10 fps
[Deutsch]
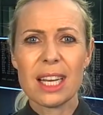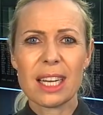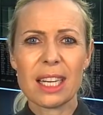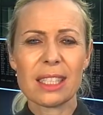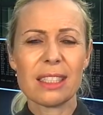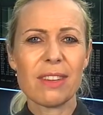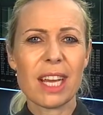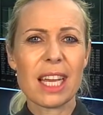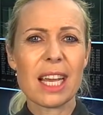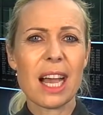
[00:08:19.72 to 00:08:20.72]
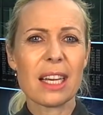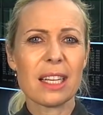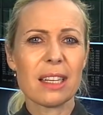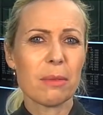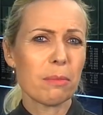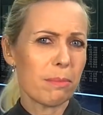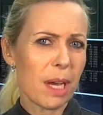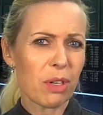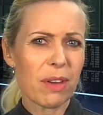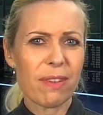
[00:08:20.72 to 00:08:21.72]
kannten wir eher eine
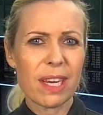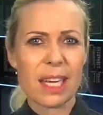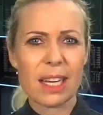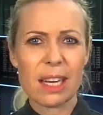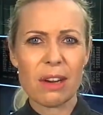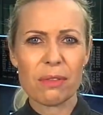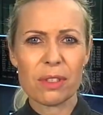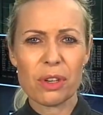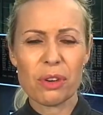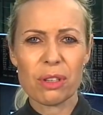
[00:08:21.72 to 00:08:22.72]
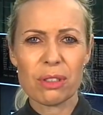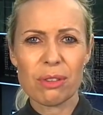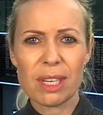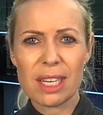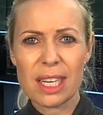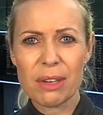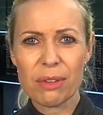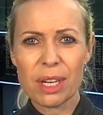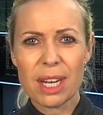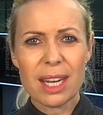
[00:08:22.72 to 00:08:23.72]
mehr oder weniger laufende Konsolidierung.